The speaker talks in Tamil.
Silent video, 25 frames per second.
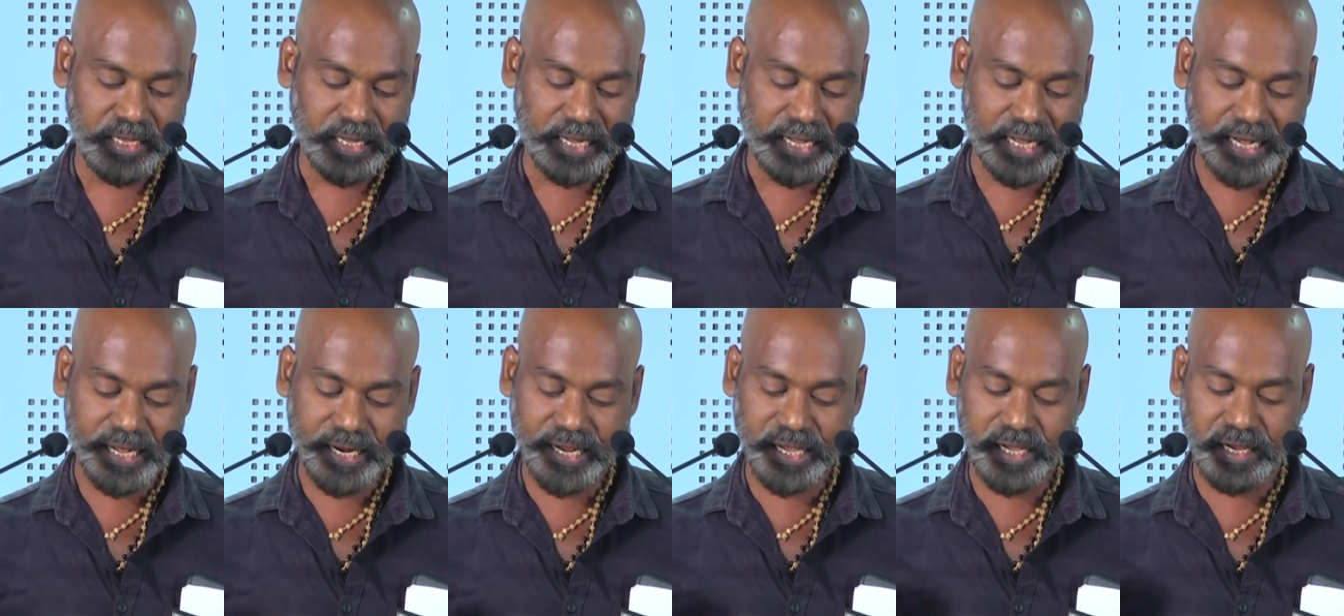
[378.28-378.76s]

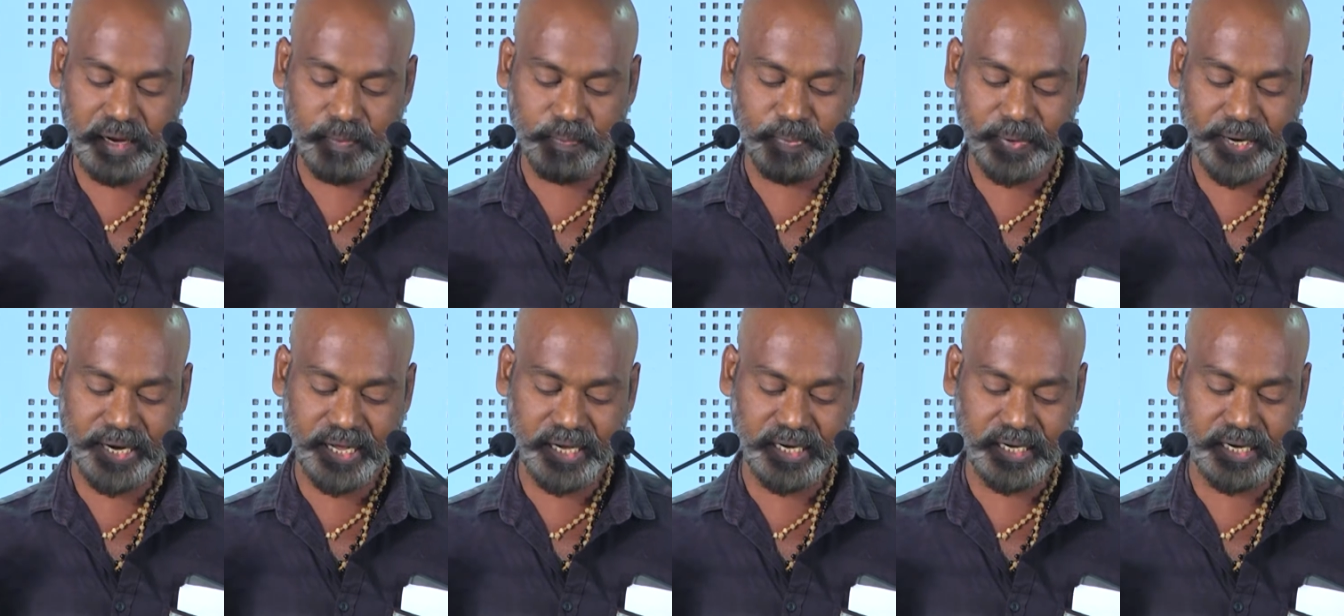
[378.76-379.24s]
கரையில்
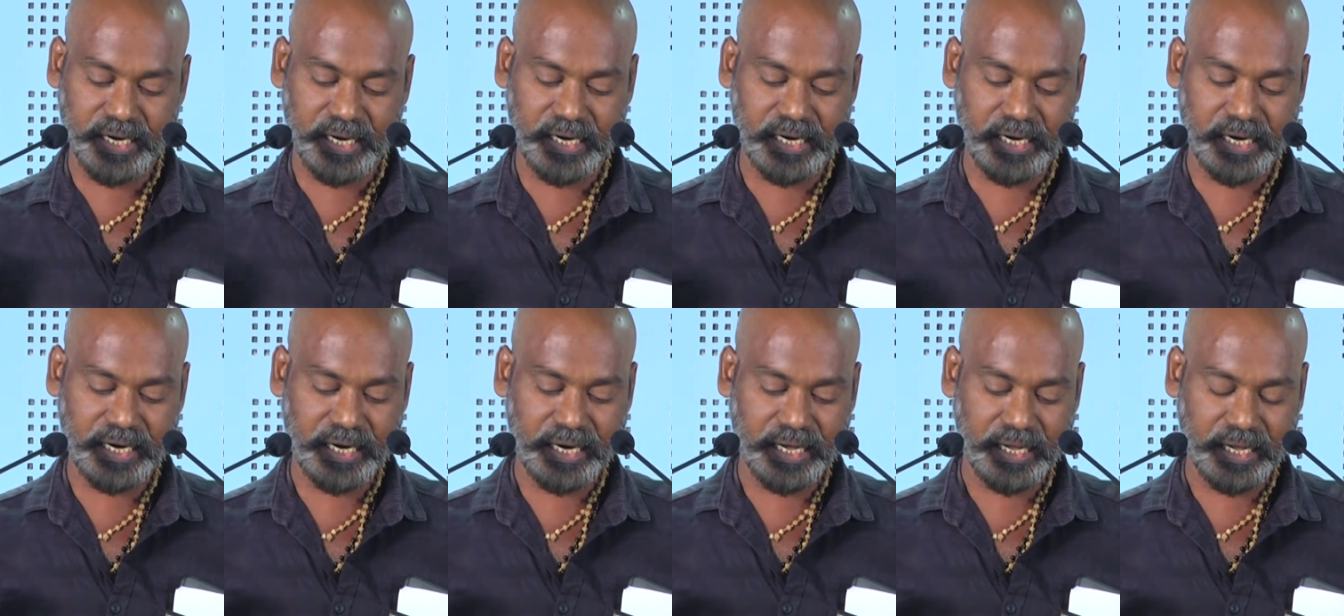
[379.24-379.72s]

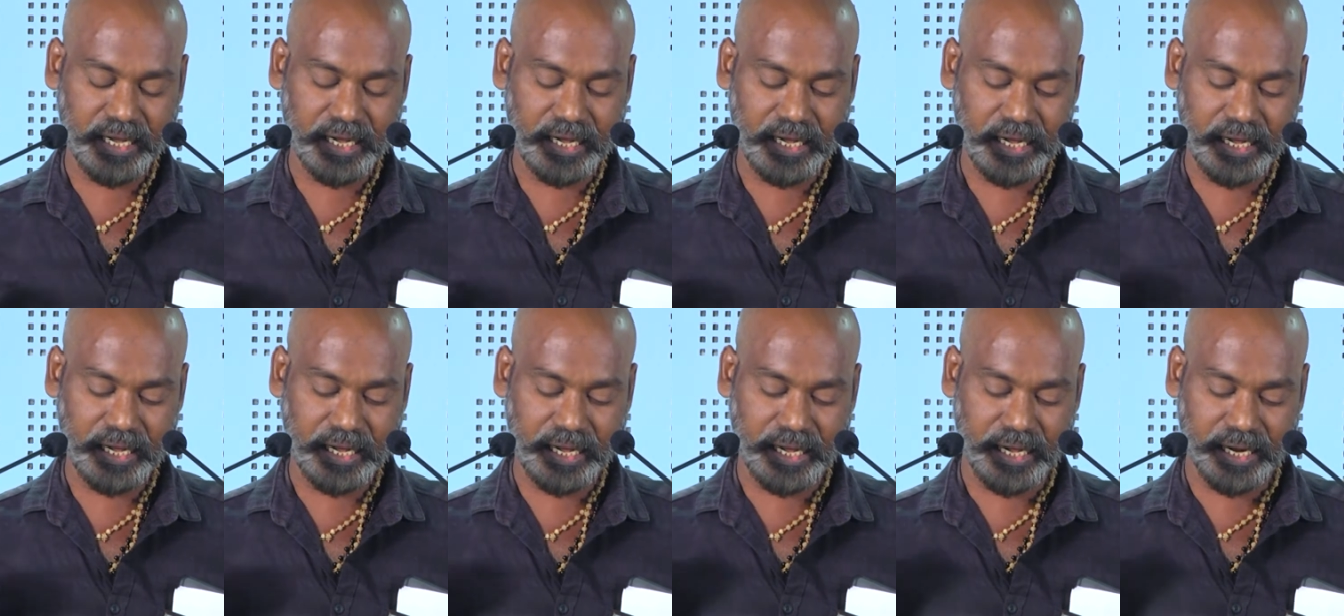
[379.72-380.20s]
படகுகள்
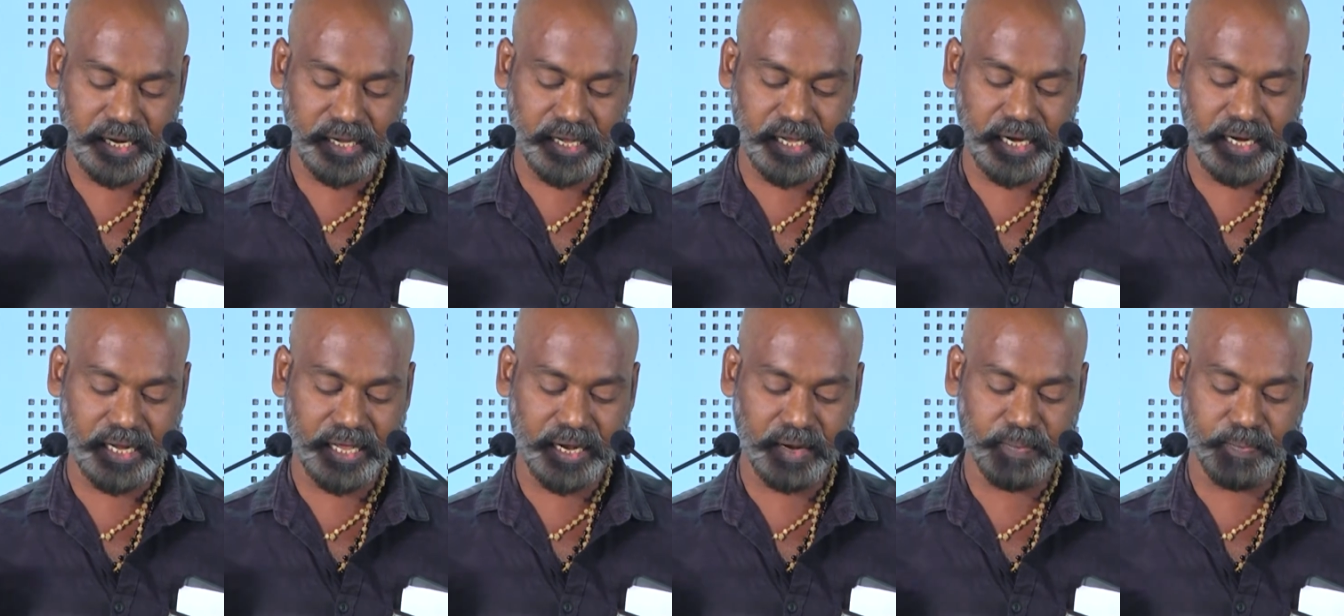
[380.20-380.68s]

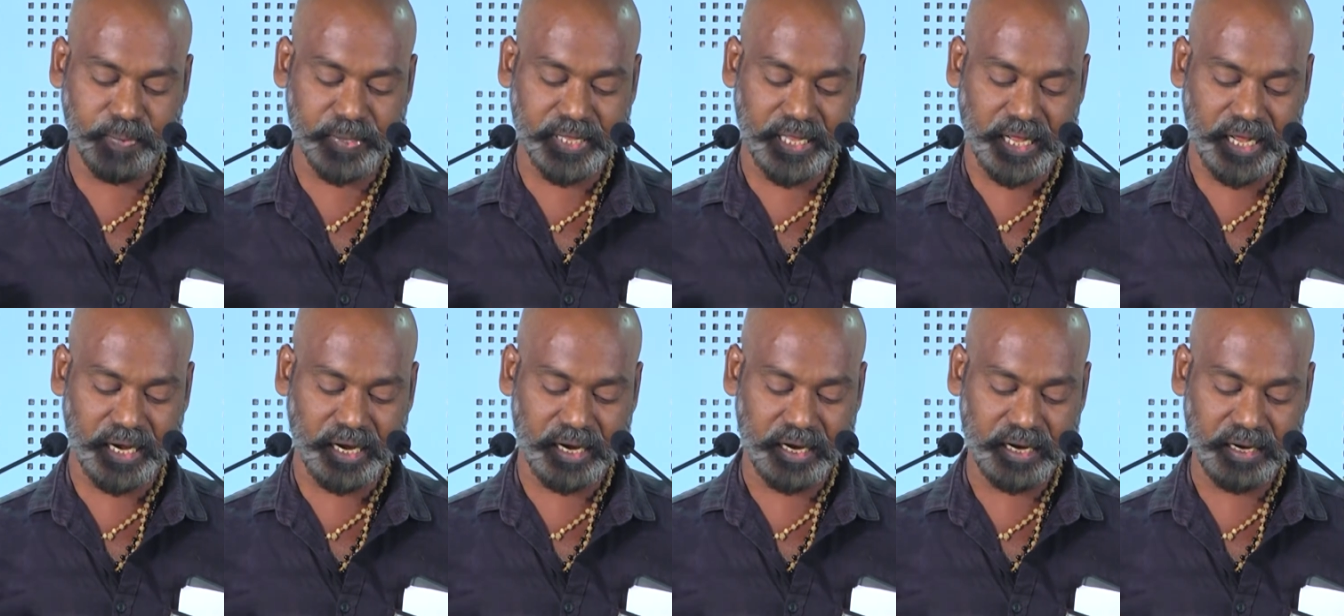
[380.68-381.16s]
அருகில்
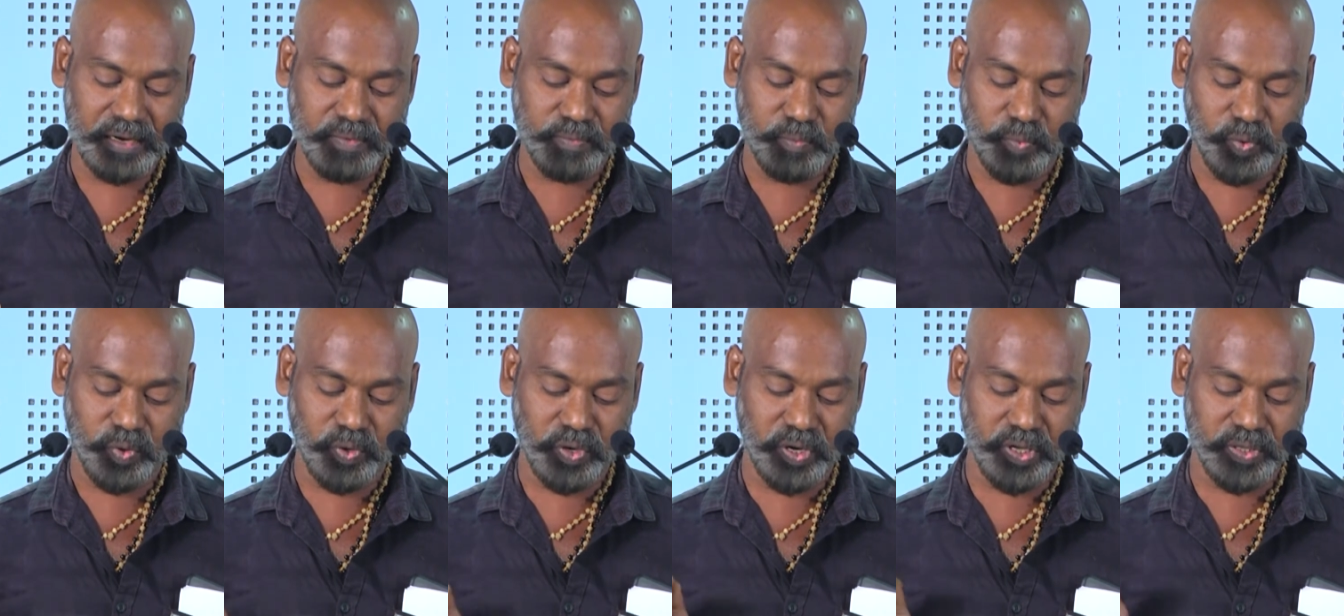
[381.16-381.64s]
இருப்பதால்
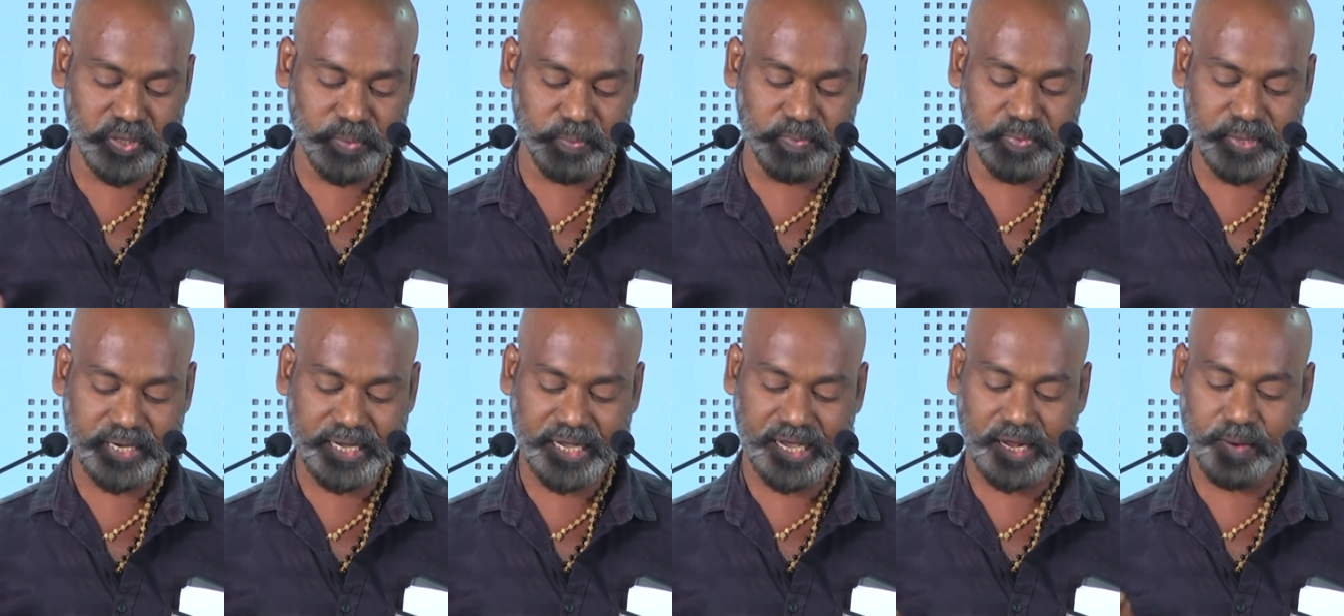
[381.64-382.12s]
முழுதும்
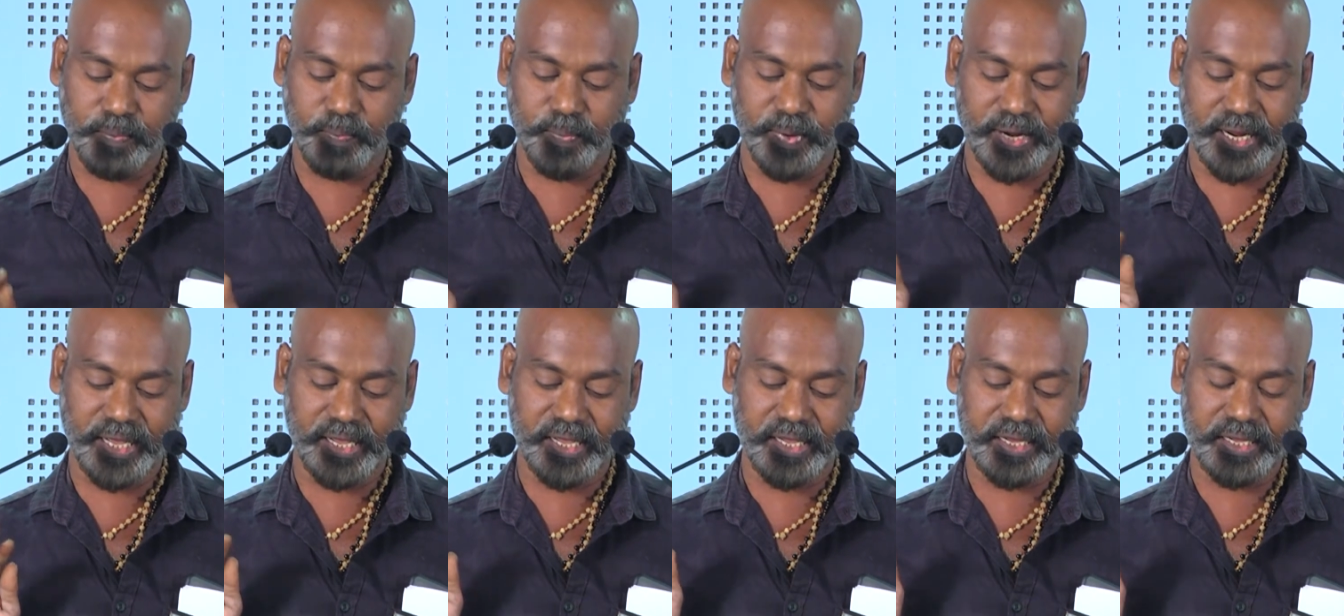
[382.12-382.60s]

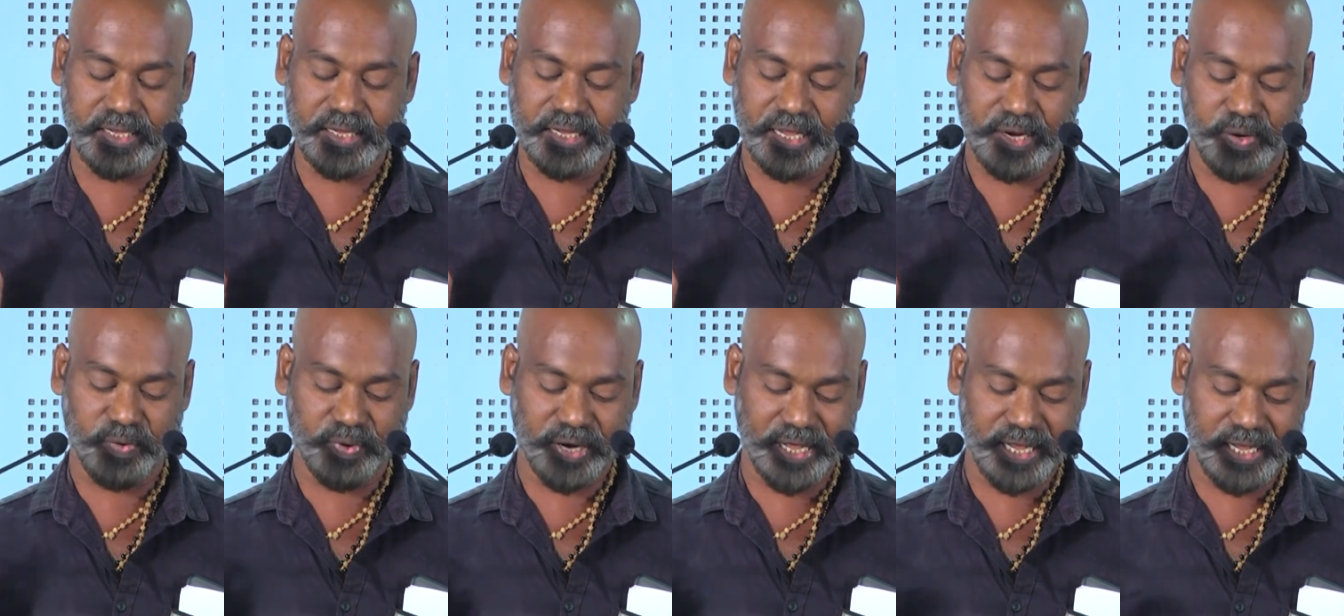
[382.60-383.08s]
கற்பனை
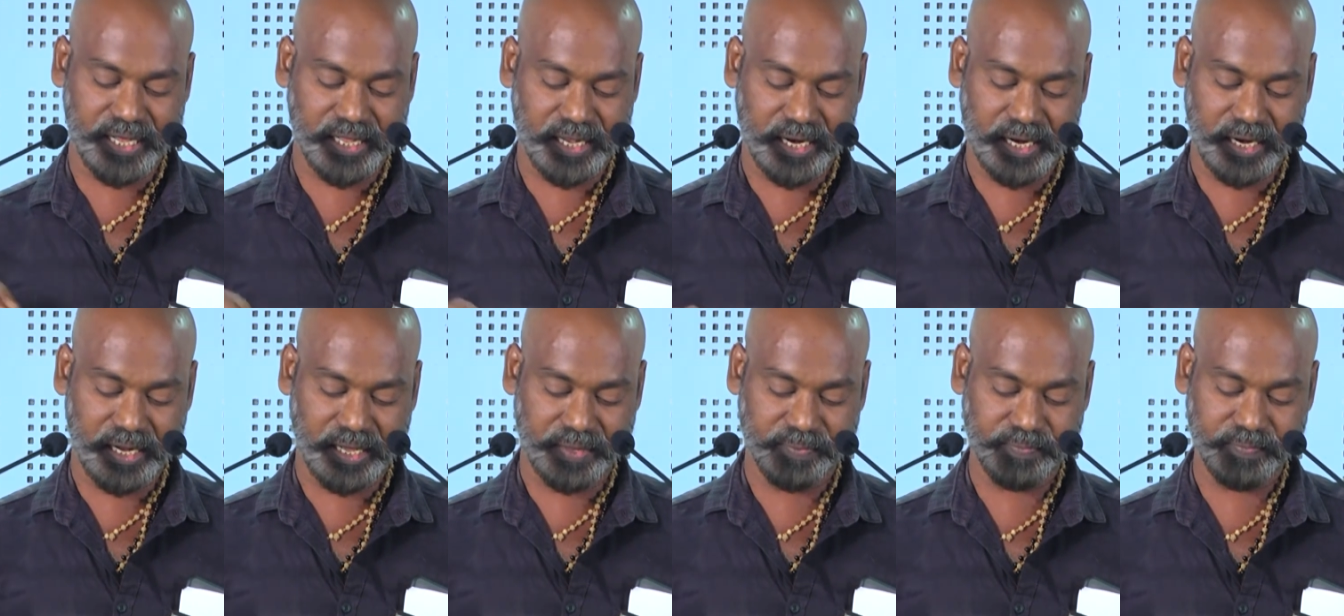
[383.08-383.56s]

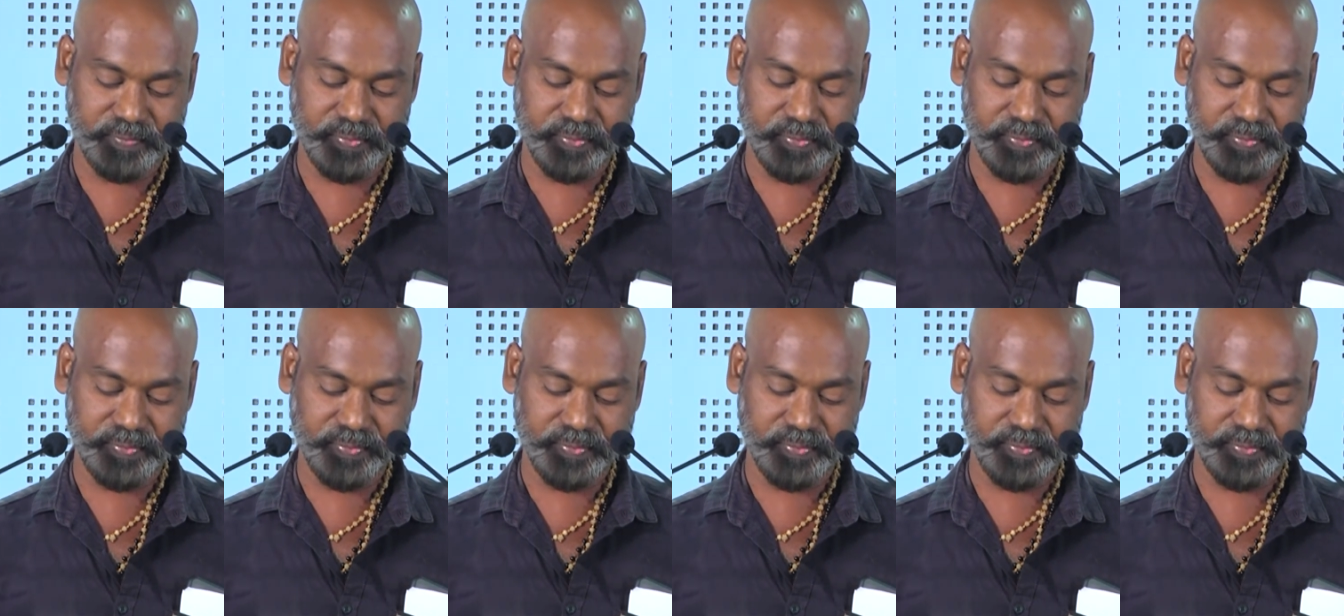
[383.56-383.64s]
என்னுடையதல்ல